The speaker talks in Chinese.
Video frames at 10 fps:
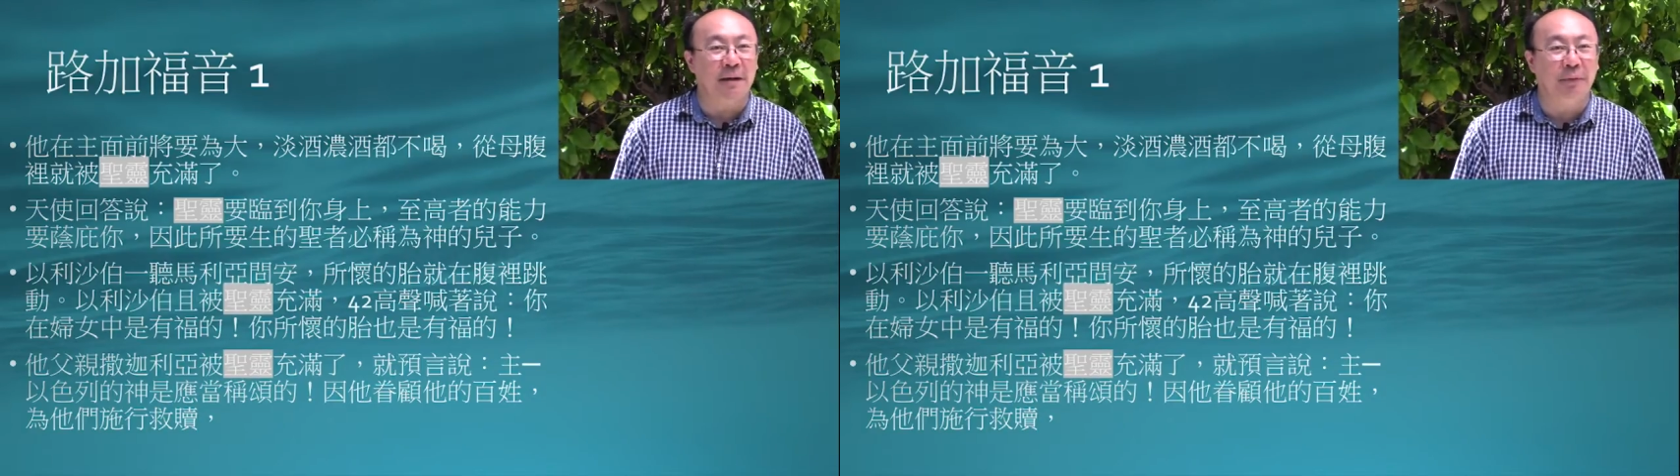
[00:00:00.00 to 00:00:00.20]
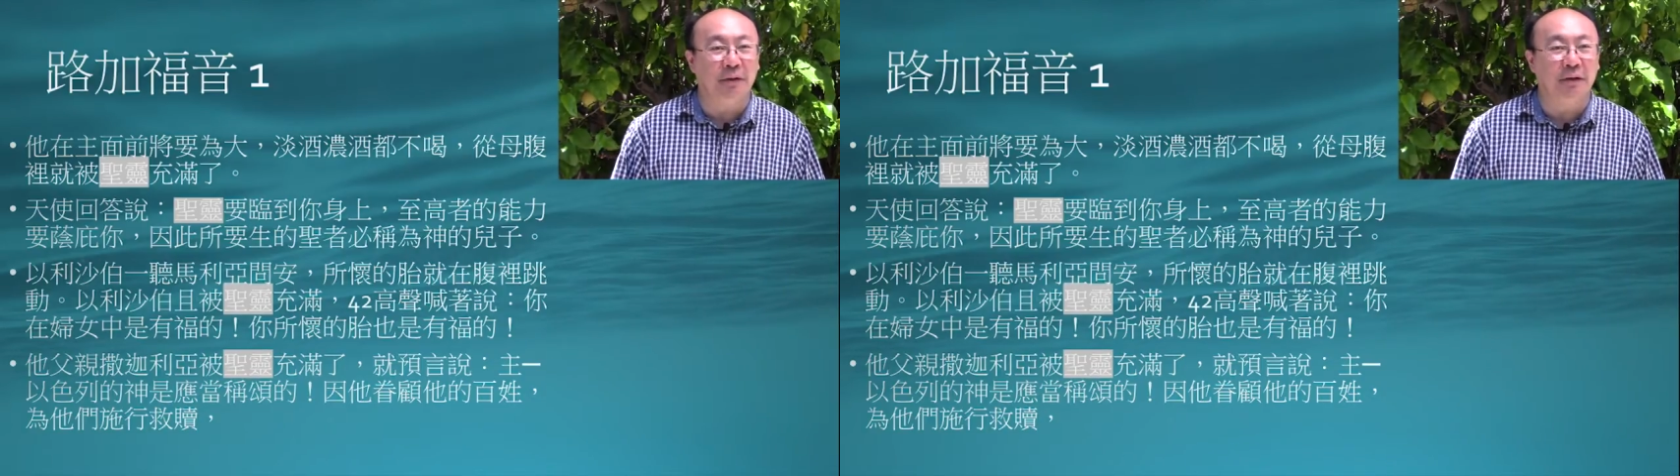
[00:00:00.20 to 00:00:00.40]

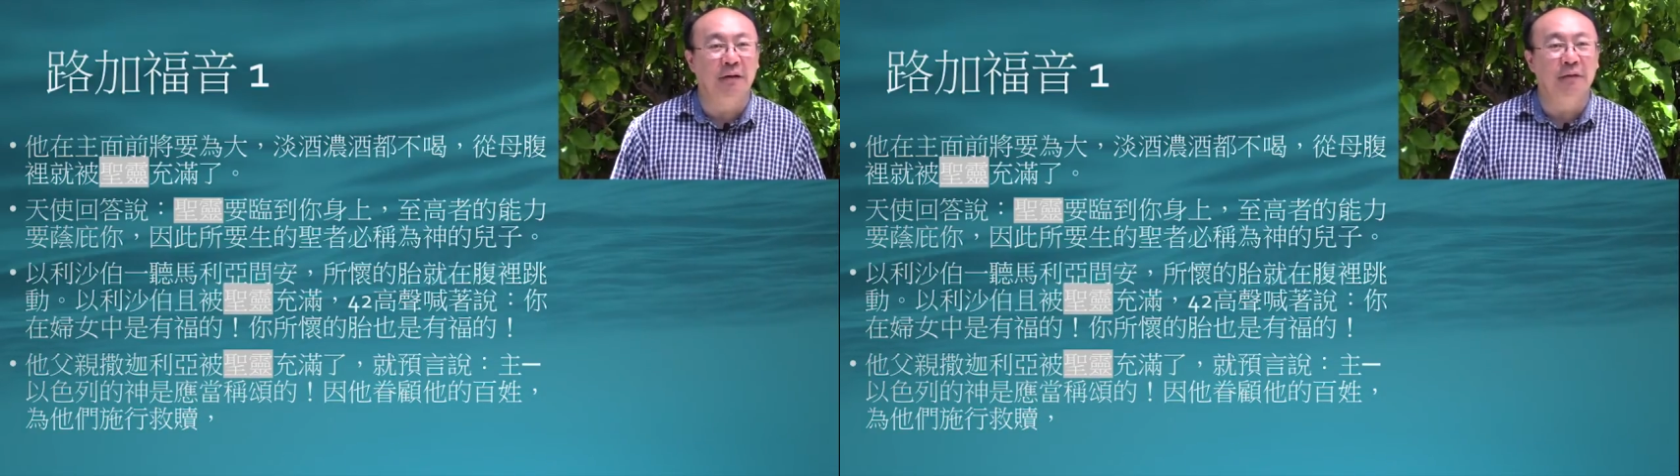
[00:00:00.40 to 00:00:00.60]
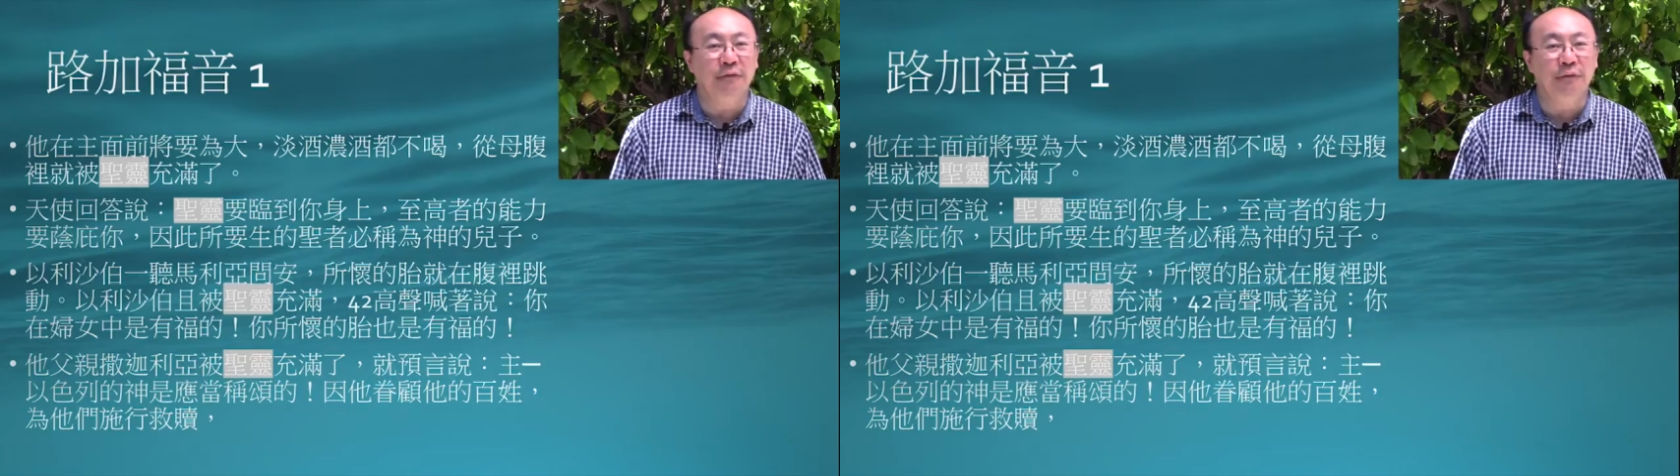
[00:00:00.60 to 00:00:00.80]
伯的
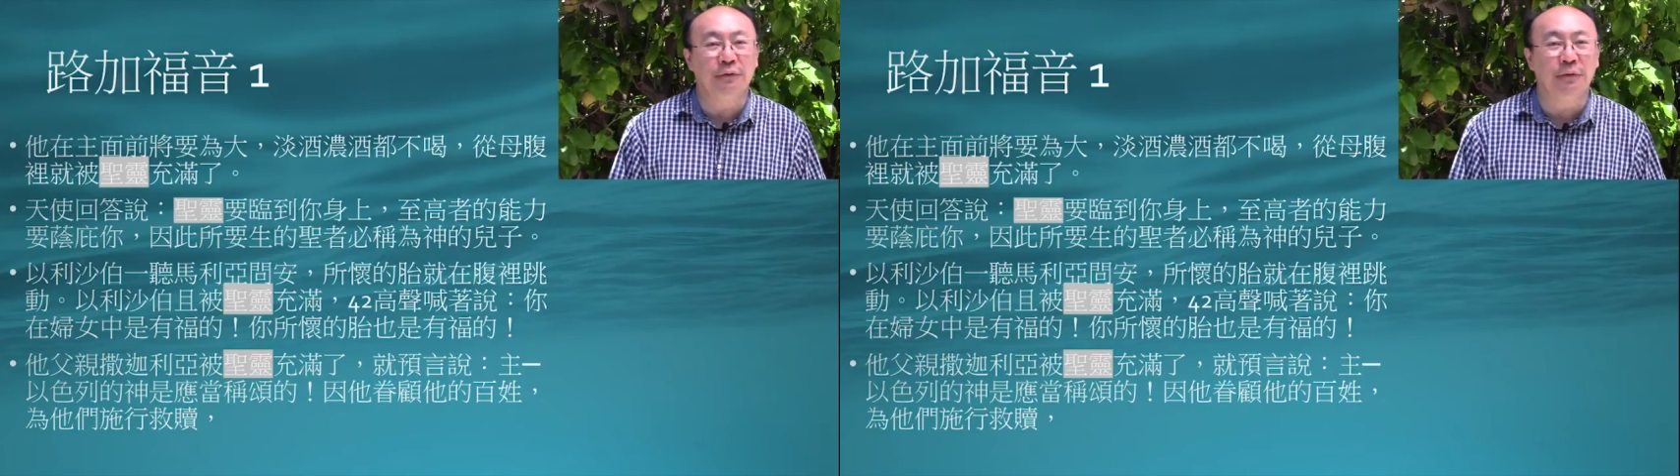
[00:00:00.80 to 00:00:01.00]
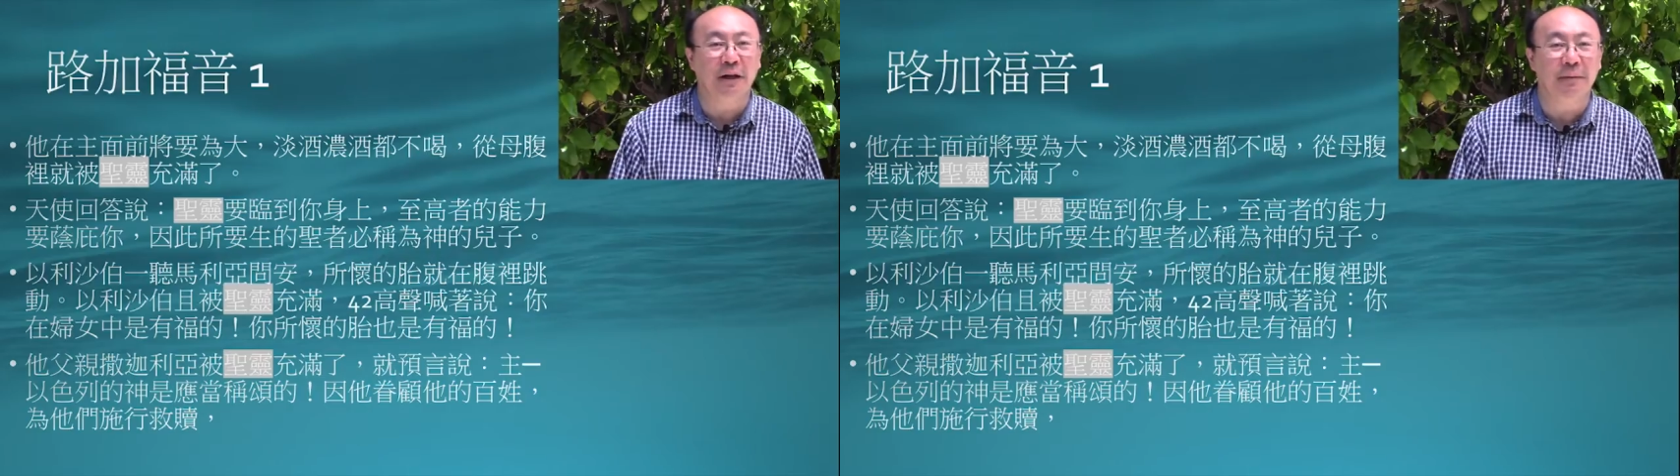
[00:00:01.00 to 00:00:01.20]
腹
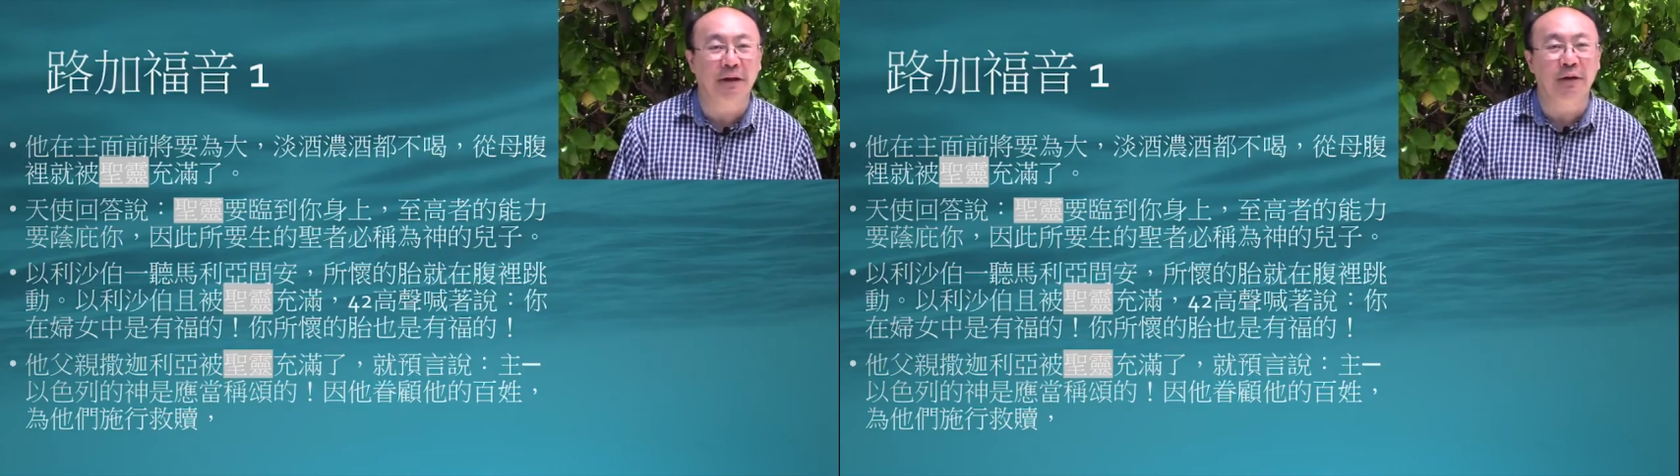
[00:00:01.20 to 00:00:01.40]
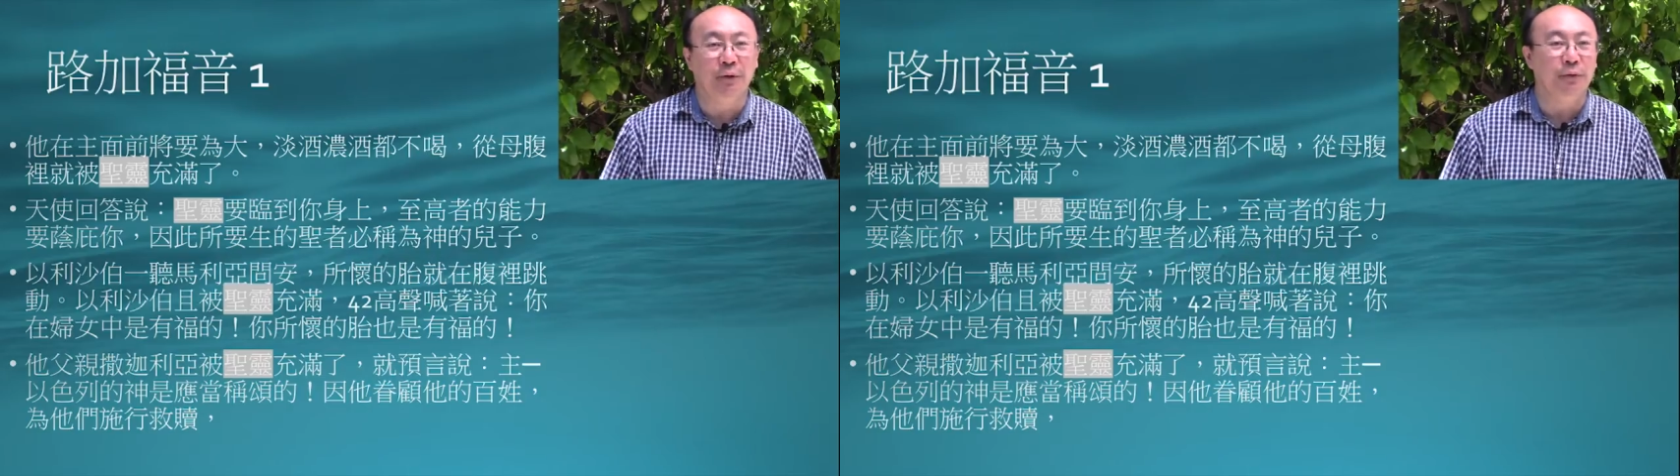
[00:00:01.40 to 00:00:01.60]
中里面